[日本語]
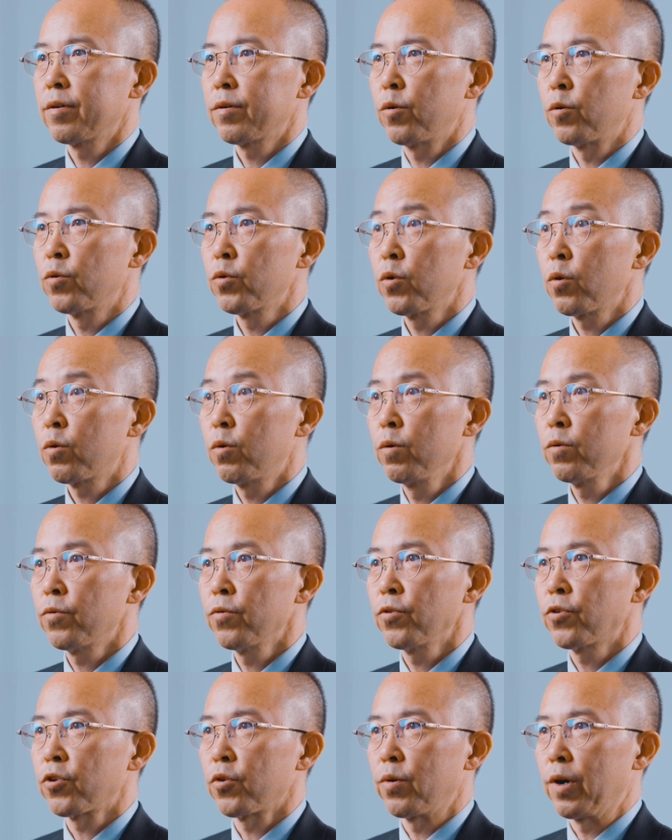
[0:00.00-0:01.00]
国土交
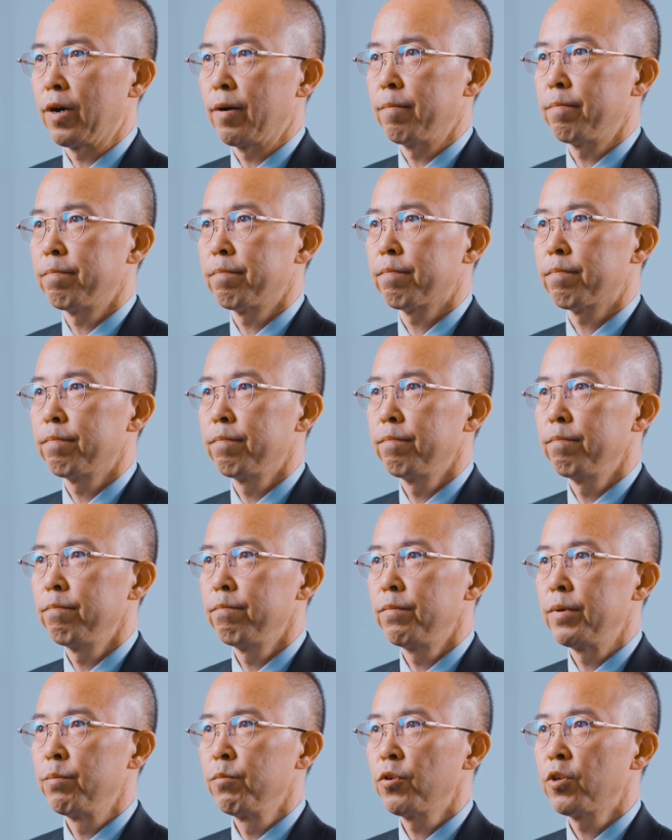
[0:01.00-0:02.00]
通省は
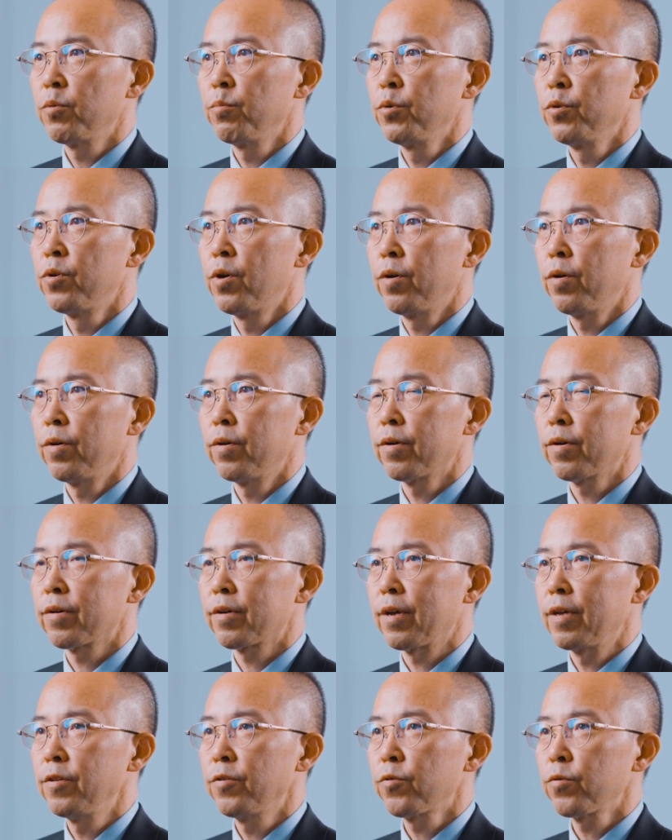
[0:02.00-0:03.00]
i ムシムを
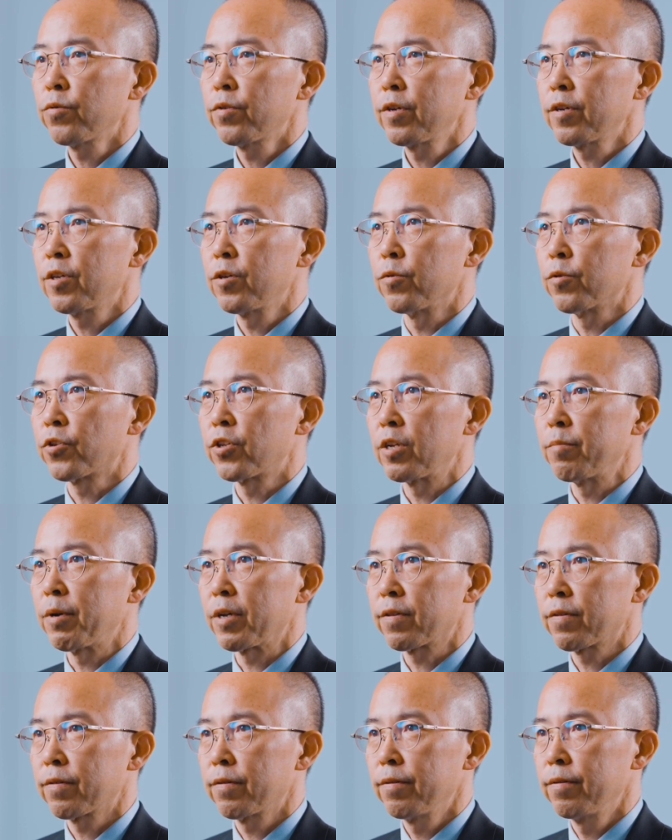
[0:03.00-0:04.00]
原則適用してい
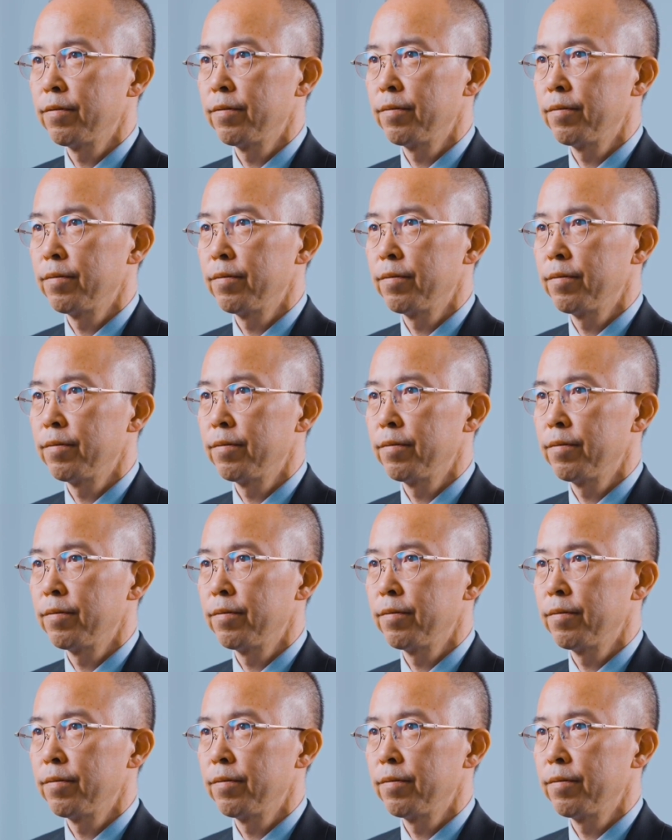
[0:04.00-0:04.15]
ます